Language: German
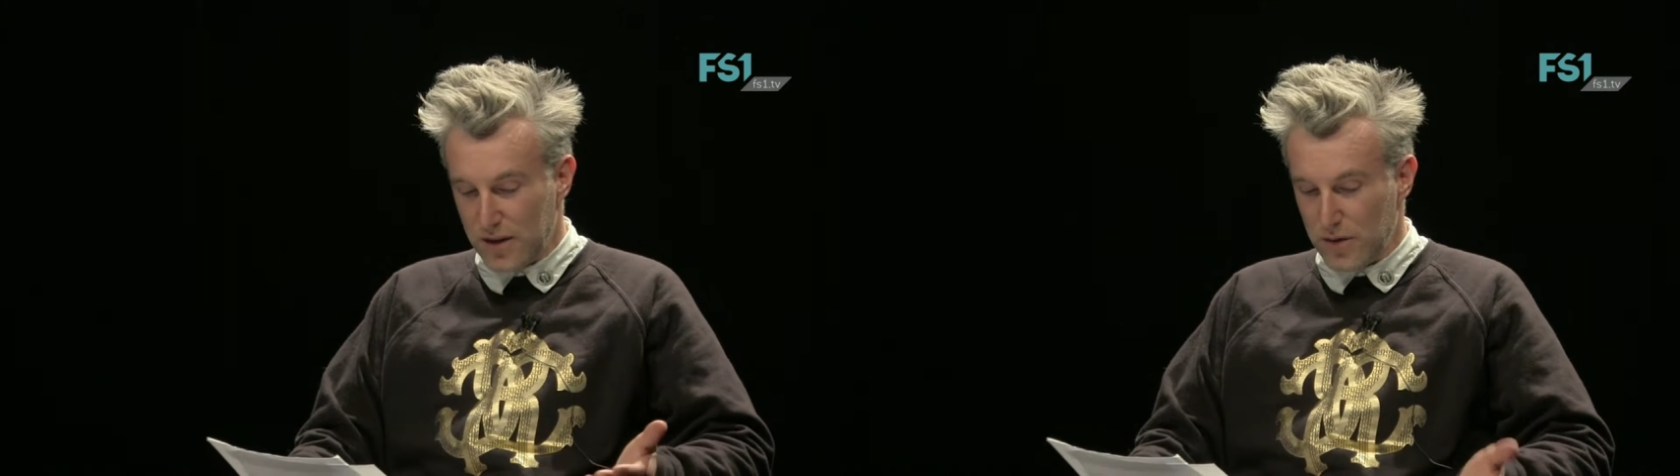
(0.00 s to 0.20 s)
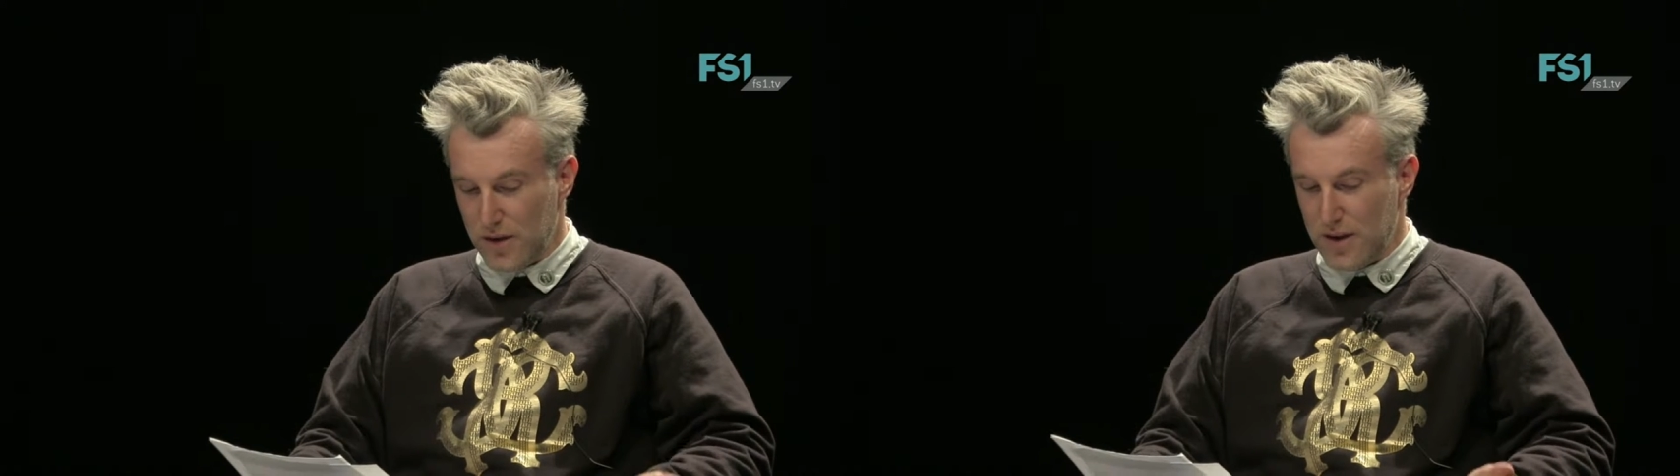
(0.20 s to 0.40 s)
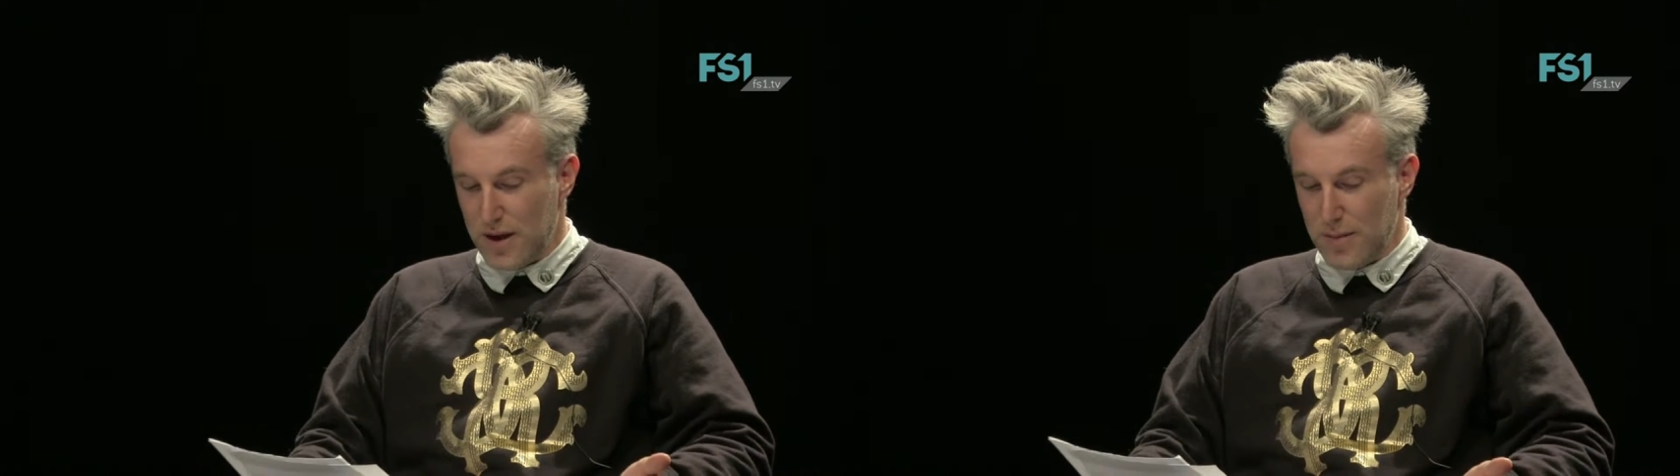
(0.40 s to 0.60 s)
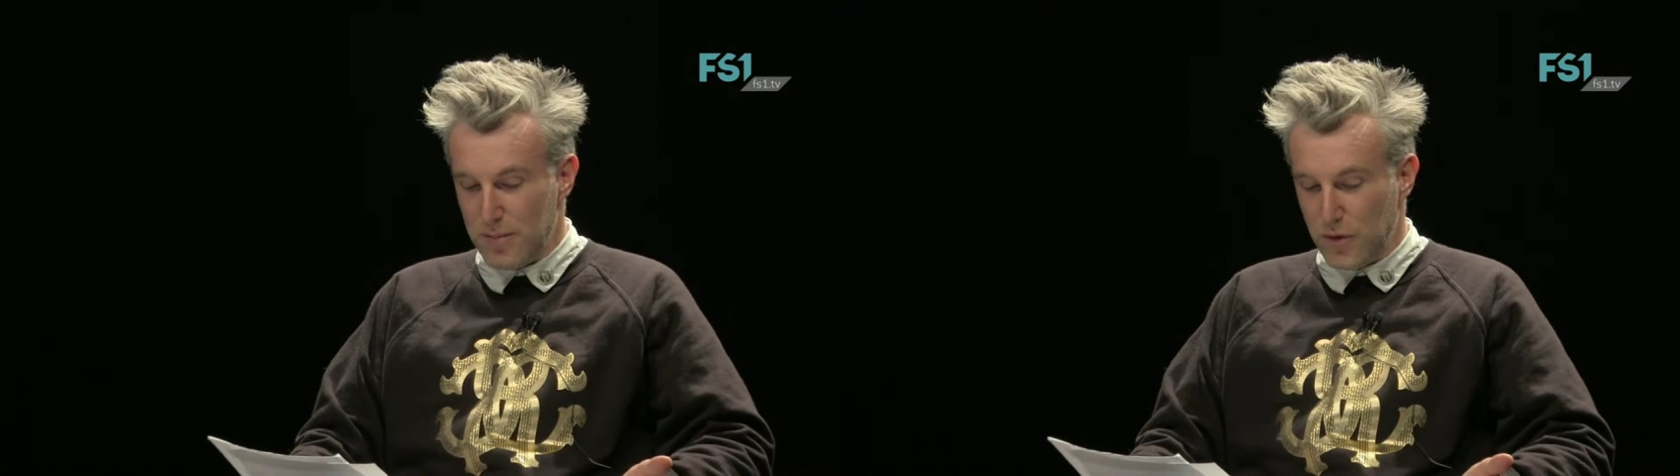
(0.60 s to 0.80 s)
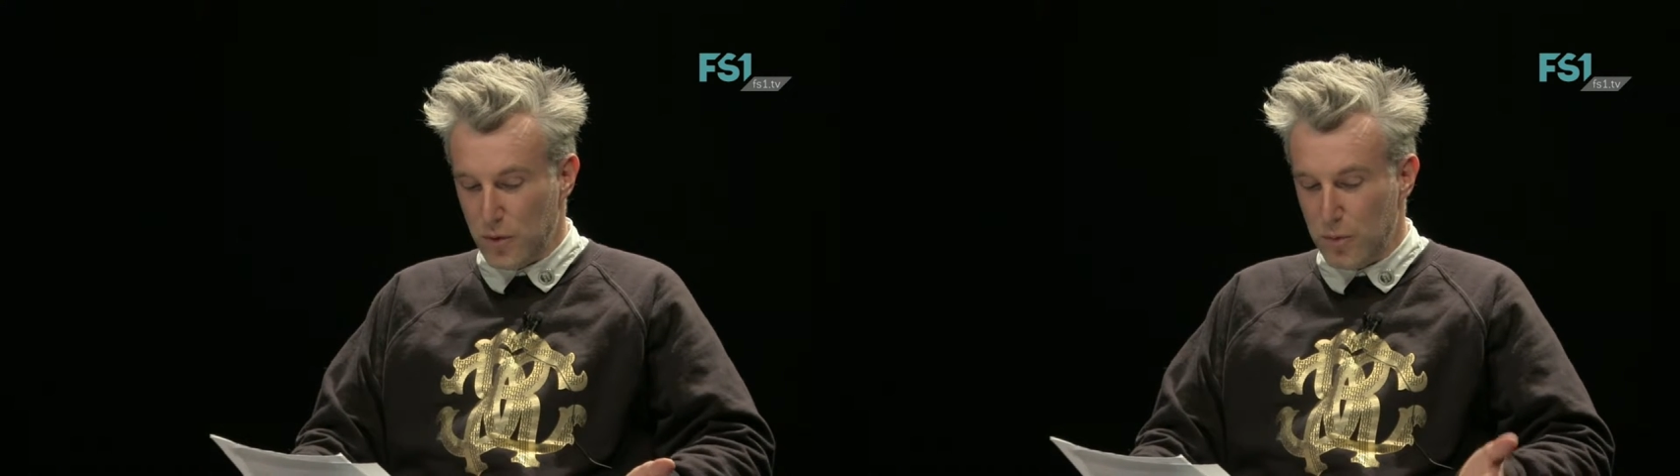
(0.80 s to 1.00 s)
also
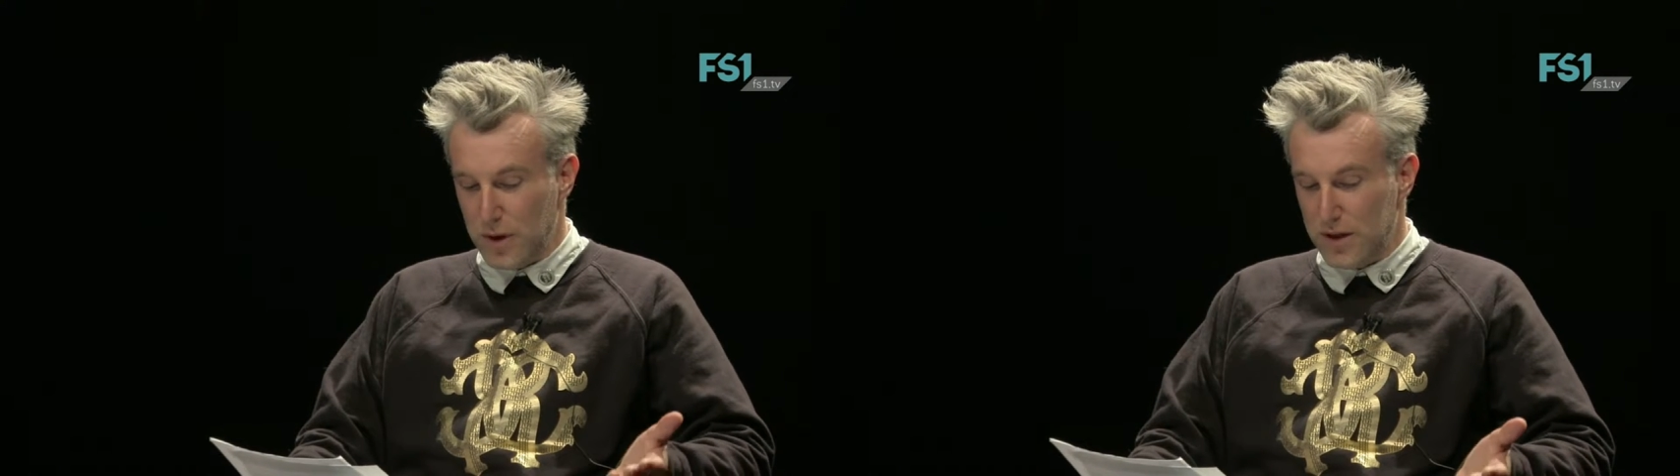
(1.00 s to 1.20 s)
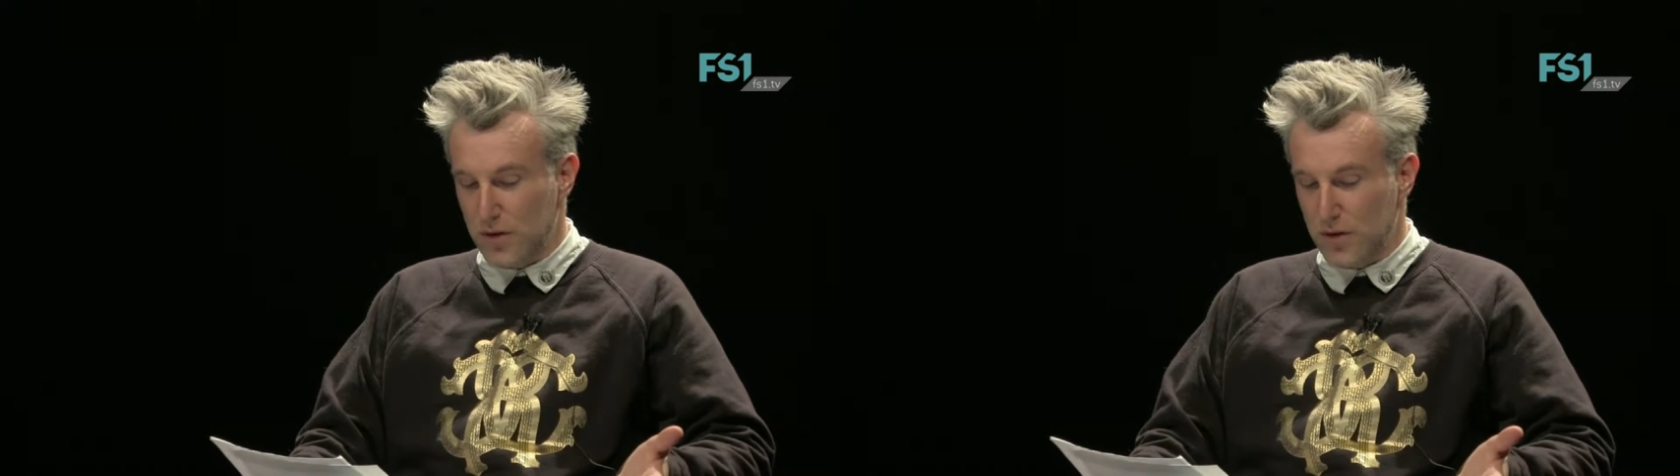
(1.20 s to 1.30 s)
diese Super,